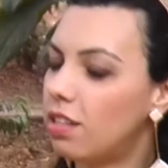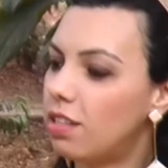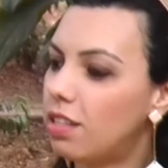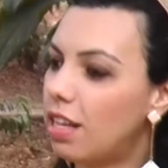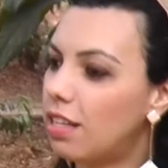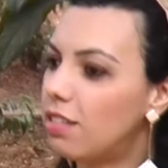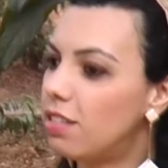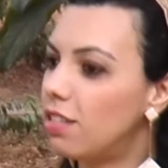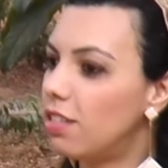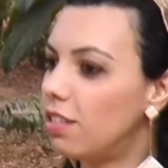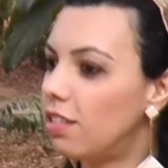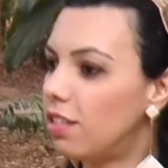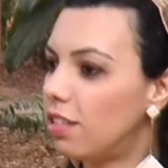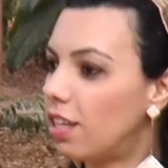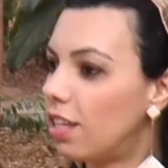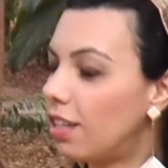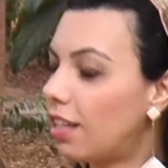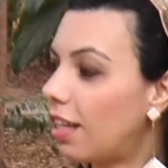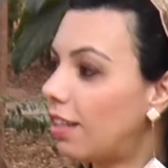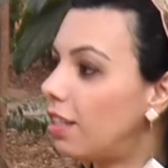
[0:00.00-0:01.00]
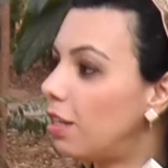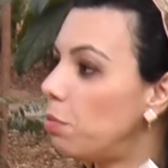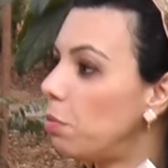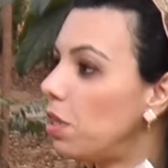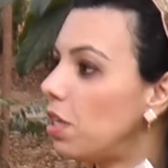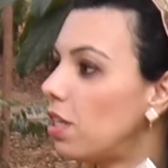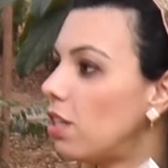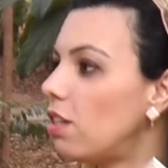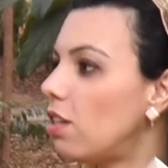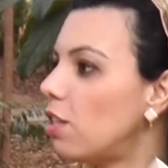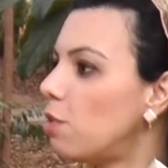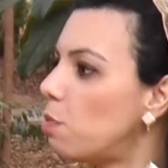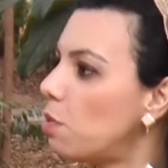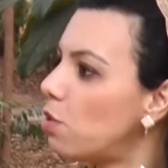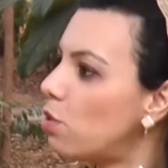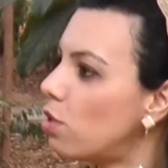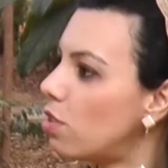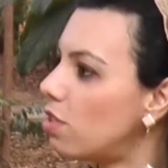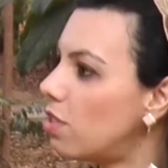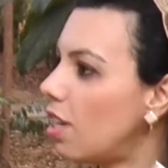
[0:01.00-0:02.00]
está que tá terminando e as
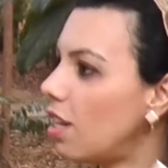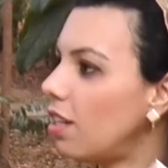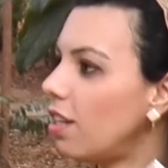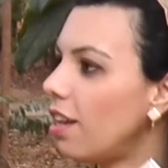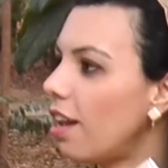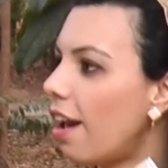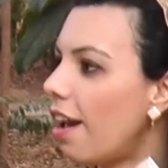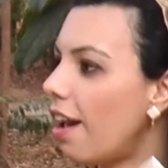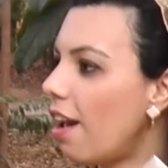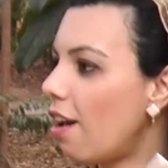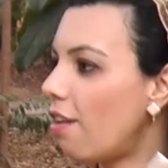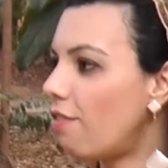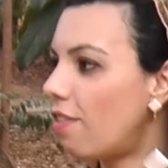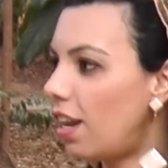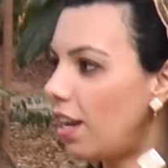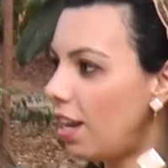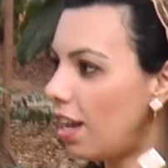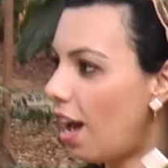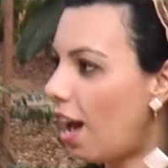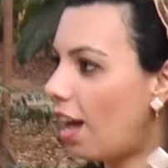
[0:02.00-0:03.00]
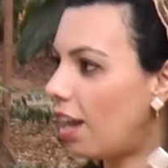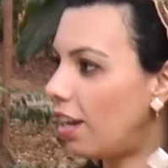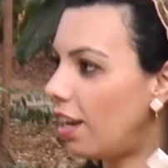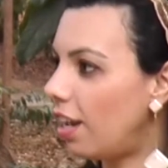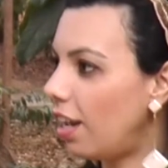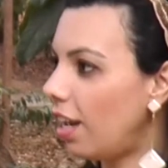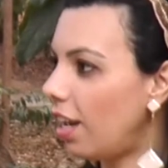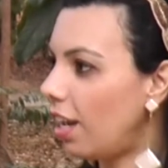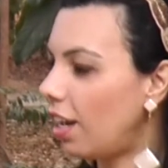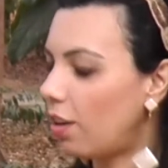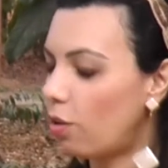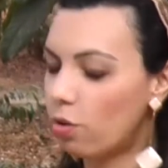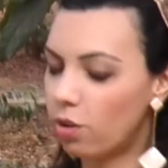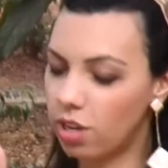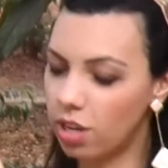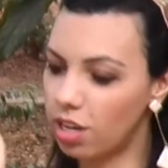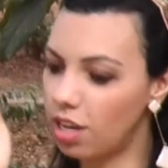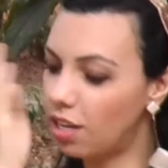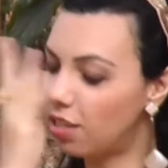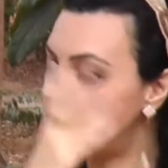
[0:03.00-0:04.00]
pessoas tendem a reavaliar, né? O
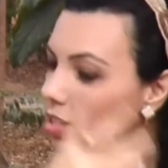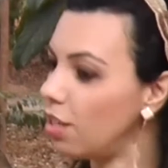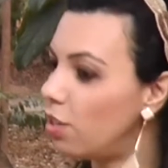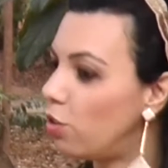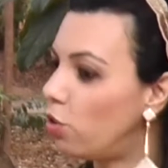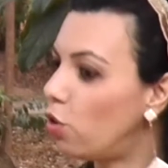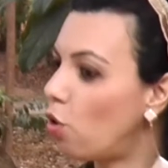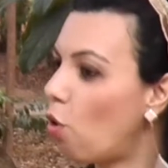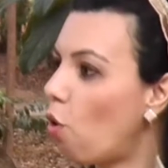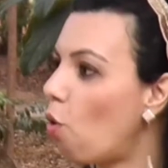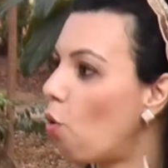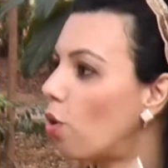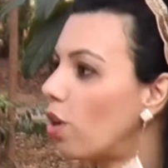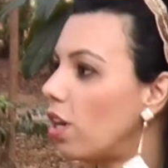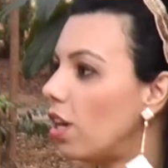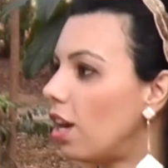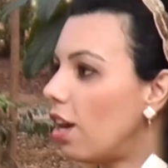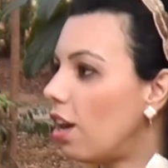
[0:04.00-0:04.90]
que, que acertou, o que